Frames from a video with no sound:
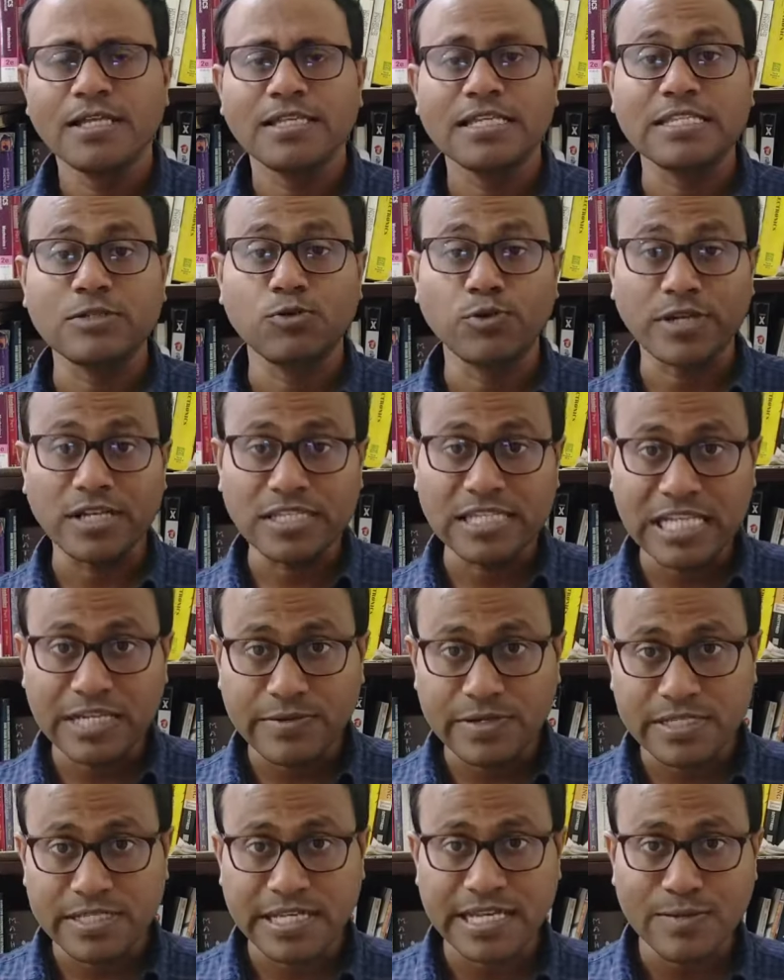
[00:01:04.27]
তাই গোটা
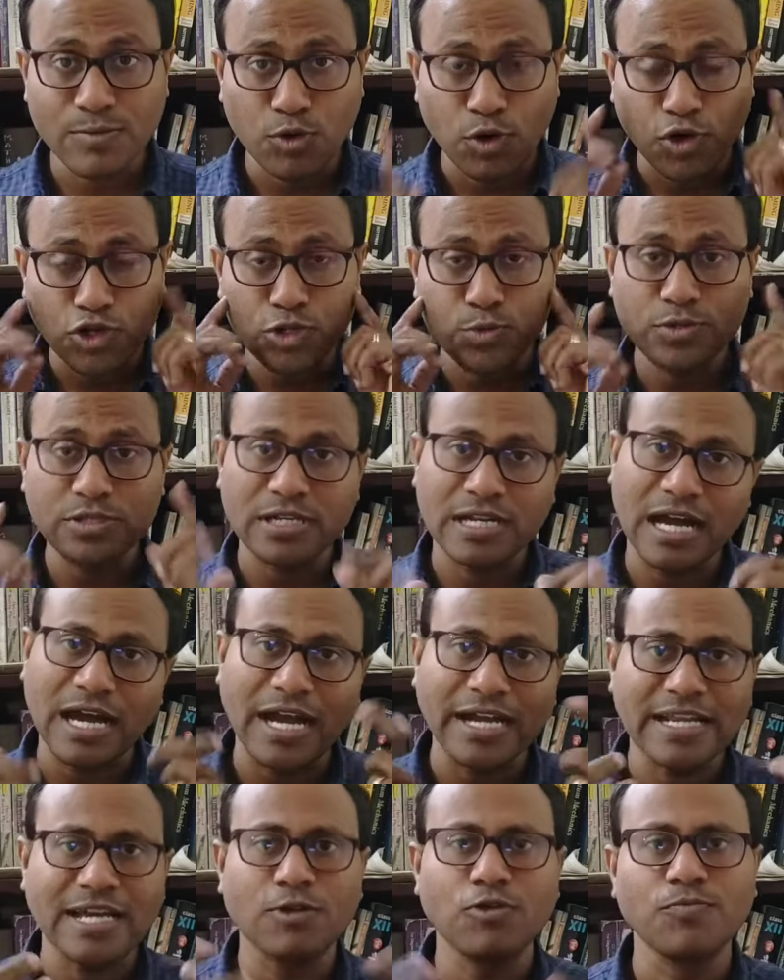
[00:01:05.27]
সিলেবাসটাকে মগজের মধ্যে
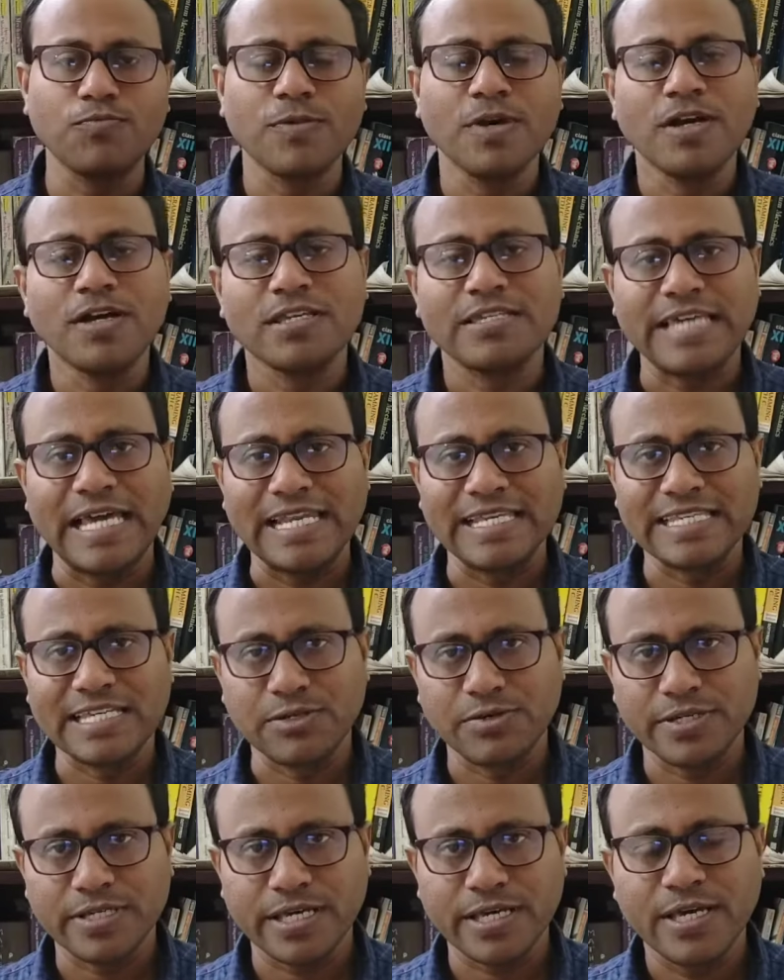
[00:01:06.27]
রাখাটা খুব
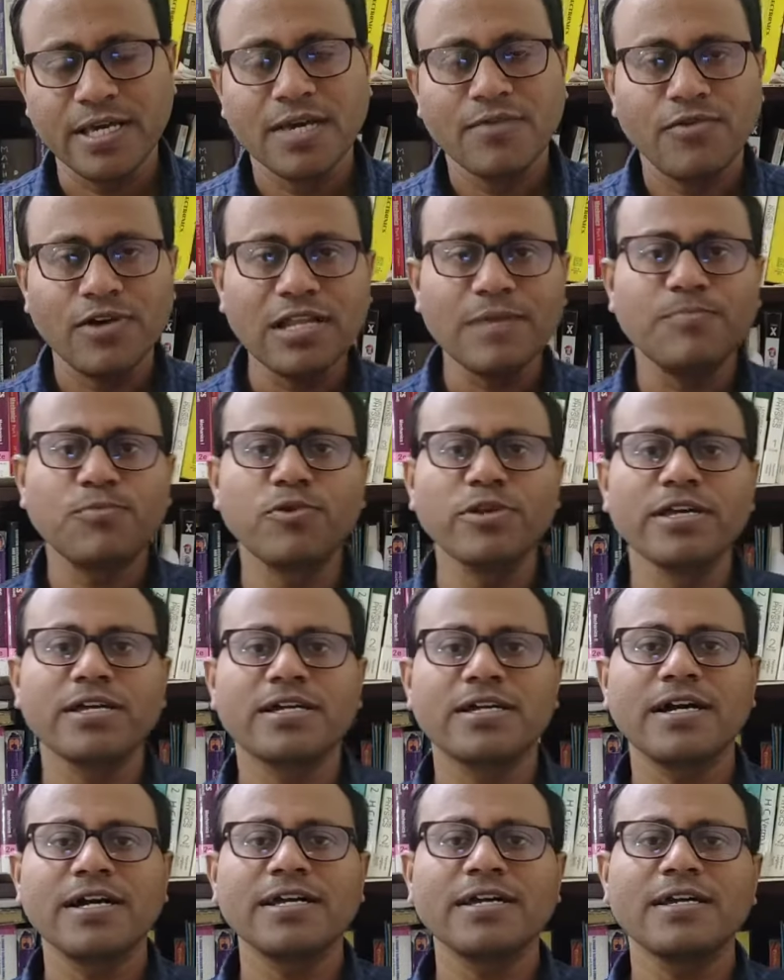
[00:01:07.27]
চ্যালেঞ্জের হয়ে যায় ফলে
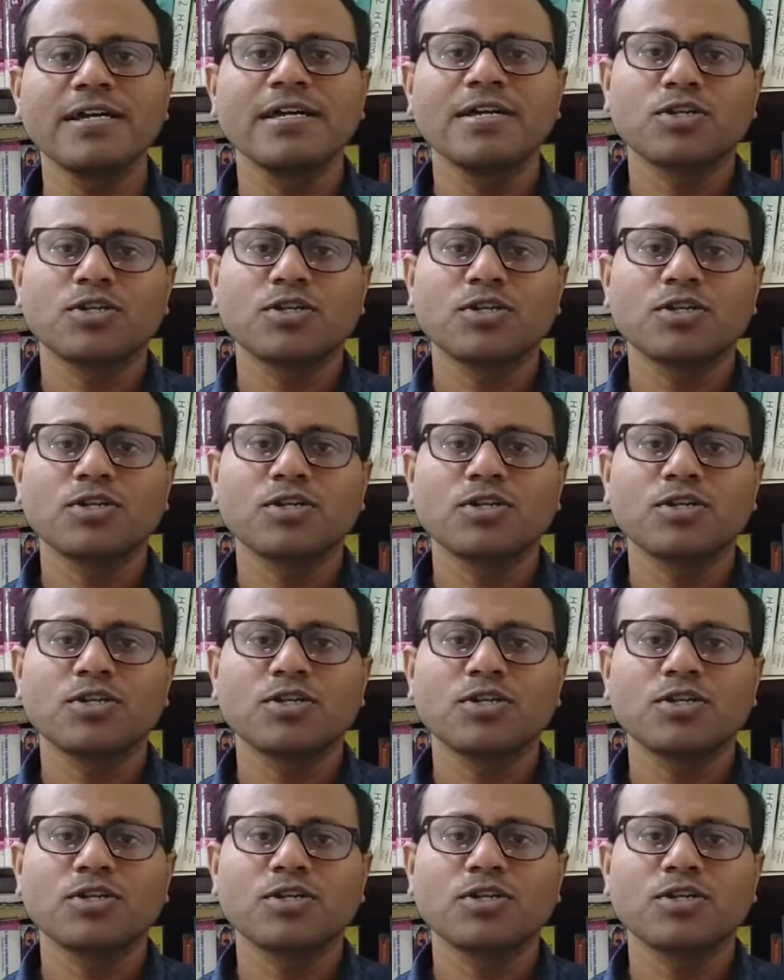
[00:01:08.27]
পরীক্ষায়